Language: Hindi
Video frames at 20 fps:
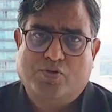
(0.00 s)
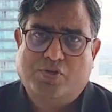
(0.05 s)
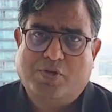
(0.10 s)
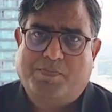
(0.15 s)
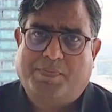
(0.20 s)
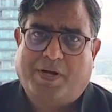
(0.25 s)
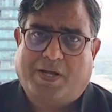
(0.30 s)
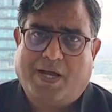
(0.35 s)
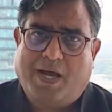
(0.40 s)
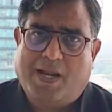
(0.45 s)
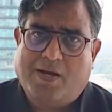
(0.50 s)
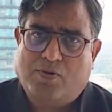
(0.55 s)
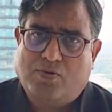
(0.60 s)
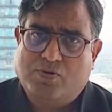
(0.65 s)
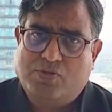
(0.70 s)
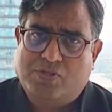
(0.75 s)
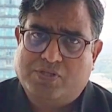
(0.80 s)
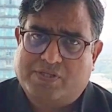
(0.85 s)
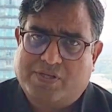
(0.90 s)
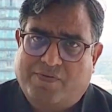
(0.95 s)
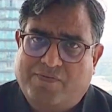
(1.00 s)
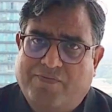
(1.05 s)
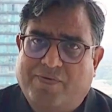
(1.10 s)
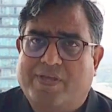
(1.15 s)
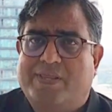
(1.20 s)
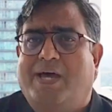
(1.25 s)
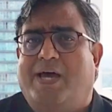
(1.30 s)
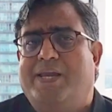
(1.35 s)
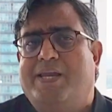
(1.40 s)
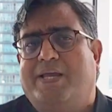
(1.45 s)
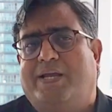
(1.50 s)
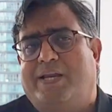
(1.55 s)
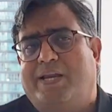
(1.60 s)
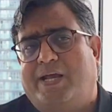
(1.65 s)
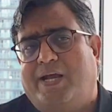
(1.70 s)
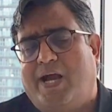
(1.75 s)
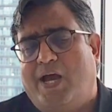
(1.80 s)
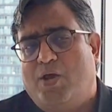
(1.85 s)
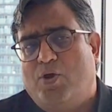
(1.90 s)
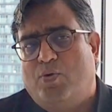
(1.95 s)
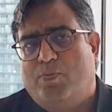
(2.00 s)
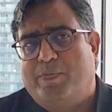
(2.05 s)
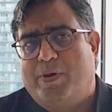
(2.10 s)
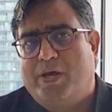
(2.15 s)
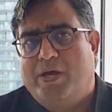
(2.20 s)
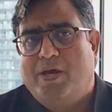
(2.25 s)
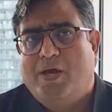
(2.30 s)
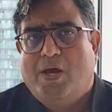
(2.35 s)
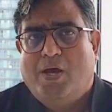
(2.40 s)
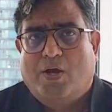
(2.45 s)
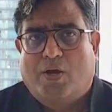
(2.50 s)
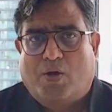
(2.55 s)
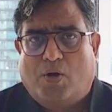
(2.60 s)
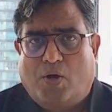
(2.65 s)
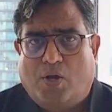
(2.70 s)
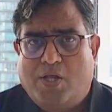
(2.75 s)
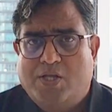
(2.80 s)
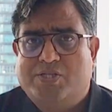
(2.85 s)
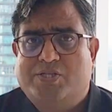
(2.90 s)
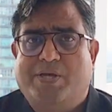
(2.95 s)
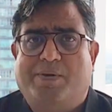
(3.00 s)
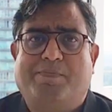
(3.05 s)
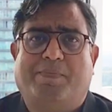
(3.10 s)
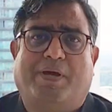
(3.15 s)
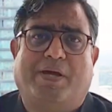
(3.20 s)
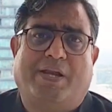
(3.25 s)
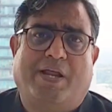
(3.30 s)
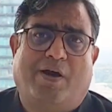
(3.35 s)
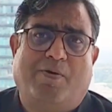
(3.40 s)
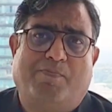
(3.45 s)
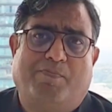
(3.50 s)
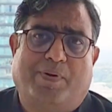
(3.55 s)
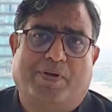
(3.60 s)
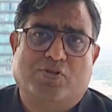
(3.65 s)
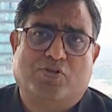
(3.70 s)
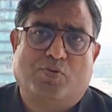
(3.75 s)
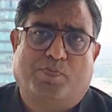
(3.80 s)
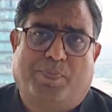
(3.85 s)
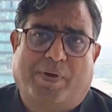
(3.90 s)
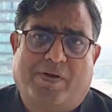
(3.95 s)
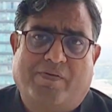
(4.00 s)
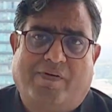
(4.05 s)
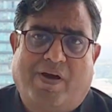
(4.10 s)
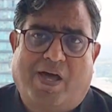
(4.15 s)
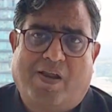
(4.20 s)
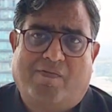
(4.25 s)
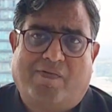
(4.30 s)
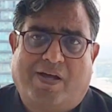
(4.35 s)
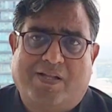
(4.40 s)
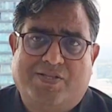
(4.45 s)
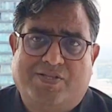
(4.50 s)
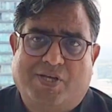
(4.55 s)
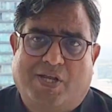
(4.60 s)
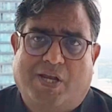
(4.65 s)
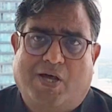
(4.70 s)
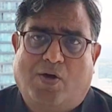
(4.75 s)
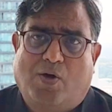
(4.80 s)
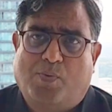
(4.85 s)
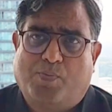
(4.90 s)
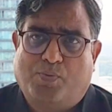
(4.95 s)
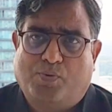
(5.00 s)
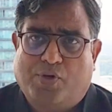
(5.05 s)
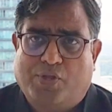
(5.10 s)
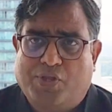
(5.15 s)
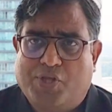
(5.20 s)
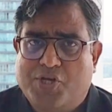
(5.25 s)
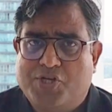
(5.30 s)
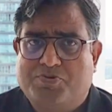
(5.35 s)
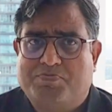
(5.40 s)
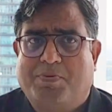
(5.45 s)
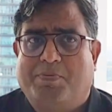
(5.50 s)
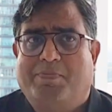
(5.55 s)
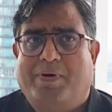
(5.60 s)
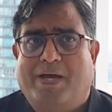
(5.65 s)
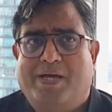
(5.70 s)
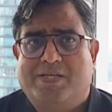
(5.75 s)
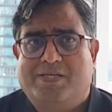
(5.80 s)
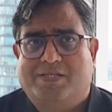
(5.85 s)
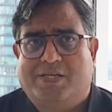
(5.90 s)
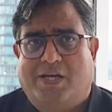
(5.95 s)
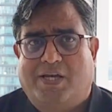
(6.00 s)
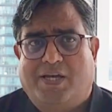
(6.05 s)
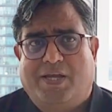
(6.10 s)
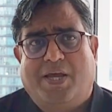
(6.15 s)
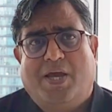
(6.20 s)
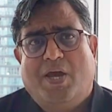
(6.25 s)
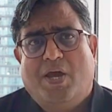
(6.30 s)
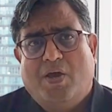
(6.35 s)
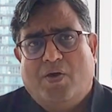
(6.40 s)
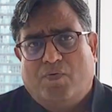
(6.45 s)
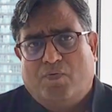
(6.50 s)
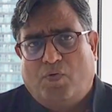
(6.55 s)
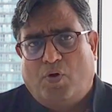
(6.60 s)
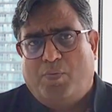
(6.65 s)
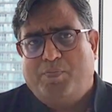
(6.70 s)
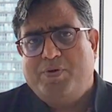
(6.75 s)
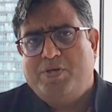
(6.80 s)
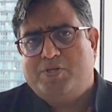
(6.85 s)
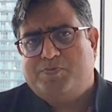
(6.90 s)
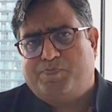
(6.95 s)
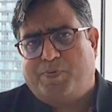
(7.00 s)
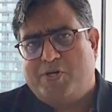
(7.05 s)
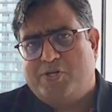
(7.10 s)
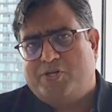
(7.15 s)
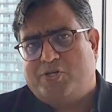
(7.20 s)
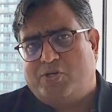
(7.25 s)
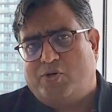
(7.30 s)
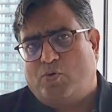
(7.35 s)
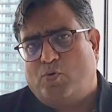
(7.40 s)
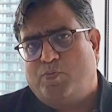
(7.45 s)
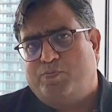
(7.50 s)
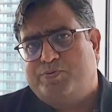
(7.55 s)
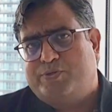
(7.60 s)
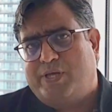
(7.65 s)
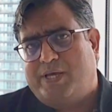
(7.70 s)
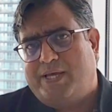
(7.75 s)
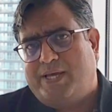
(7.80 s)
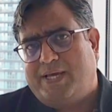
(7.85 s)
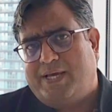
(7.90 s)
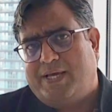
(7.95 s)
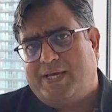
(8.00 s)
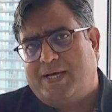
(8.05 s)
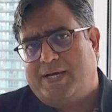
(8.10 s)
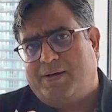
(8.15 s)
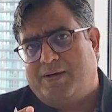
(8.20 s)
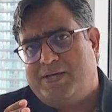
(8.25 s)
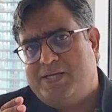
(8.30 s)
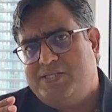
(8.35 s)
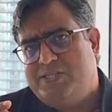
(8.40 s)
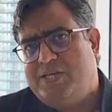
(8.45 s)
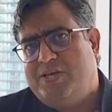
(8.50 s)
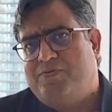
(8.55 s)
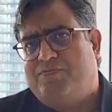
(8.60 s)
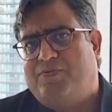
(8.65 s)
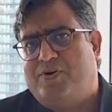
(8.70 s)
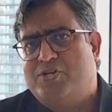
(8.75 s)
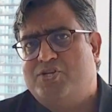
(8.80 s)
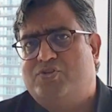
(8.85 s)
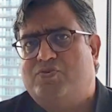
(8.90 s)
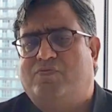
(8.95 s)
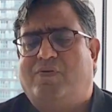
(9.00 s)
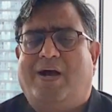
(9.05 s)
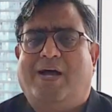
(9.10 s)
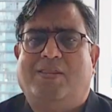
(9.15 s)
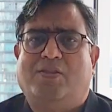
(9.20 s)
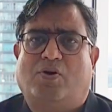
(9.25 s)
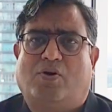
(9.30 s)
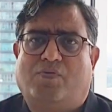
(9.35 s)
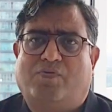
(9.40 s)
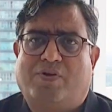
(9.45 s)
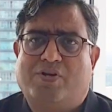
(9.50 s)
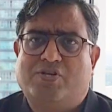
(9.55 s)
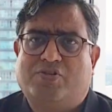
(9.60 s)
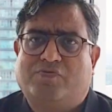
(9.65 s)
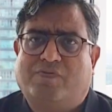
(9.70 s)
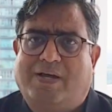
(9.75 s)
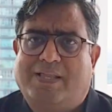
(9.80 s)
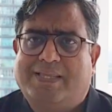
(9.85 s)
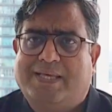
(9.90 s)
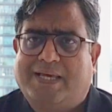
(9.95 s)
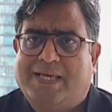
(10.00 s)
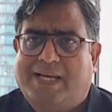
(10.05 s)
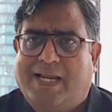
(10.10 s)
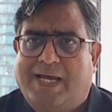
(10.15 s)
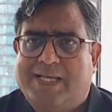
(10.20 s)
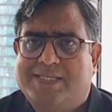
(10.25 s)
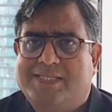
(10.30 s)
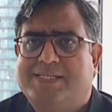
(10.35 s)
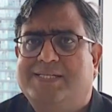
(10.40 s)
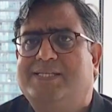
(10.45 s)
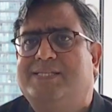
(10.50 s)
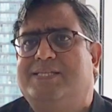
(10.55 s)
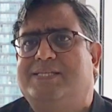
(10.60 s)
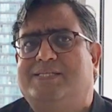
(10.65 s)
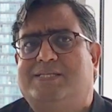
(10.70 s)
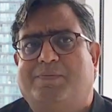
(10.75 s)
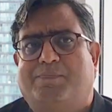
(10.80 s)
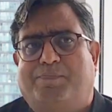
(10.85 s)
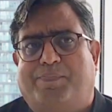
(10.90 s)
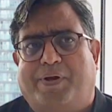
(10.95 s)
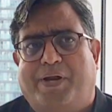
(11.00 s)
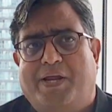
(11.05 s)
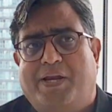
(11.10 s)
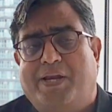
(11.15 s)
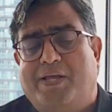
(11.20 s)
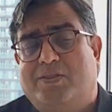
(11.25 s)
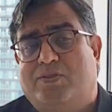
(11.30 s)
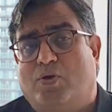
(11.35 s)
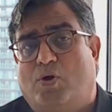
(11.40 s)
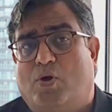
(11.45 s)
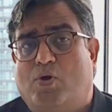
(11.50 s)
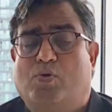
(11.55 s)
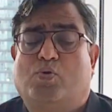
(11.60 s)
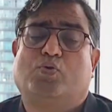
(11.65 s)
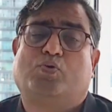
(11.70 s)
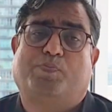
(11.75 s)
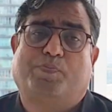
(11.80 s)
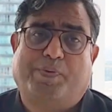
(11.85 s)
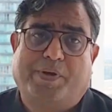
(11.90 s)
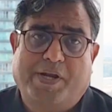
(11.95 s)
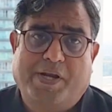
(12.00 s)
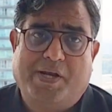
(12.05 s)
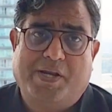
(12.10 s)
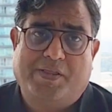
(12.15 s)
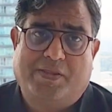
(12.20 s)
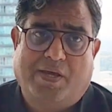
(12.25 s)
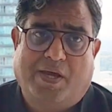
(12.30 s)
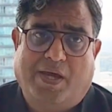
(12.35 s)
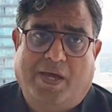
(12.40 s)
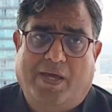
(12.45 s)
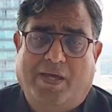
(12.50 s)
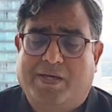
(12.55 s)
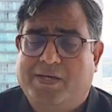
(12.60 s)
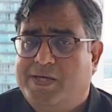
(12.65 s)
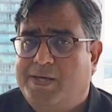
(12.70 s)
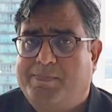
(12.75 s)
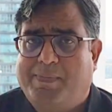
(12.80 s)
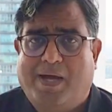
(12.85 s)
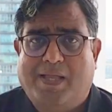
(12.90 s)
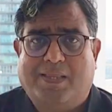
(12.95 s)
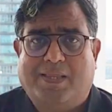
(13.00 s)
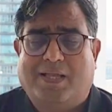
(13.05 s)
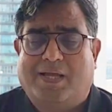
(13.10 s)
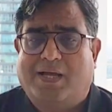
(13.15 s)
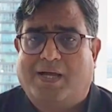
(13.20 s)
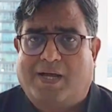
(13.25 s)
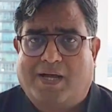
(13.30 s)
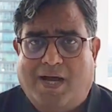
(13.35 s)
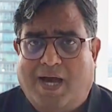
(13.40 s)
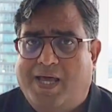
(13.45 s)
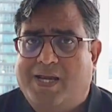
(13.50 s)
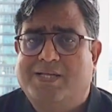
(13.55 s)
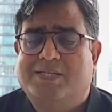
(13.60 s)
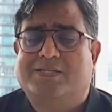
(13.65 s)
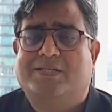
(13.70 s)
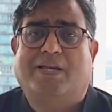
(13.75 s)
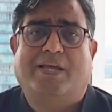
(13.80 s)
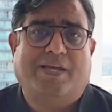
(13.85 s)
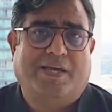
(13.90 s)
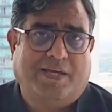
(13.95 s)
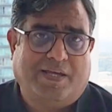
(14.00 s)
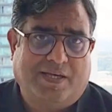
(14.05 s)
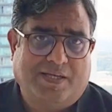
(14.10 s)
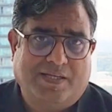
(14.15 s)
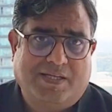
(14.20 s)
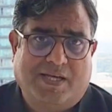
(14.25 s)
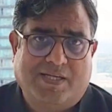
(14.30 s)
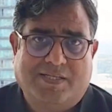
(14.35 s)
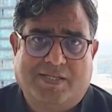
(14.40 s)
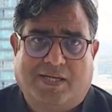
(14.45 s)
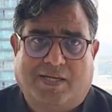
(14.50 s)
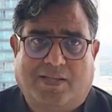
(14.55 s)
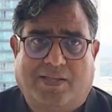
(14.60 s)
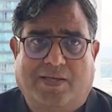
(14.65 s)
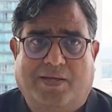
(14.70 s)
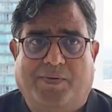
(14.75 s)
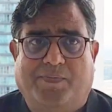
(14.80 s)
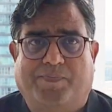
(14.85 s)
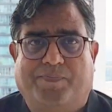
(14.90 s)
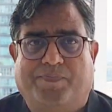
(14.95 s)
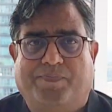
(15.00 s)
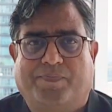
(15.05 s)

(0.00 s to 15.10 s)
उसी प्रकार कुछ संवैधानिक निकायों में कॉलेजियम के नाम पर जो परिवारवाद चला और पूरे देश में बहस चली वो भी स्पष्ट रूप से इसी वंशवाद और वंशवाद की राजनीति से प्रेरित और उत्प्रेरित है ये बात खारिज नहीं की जा सकती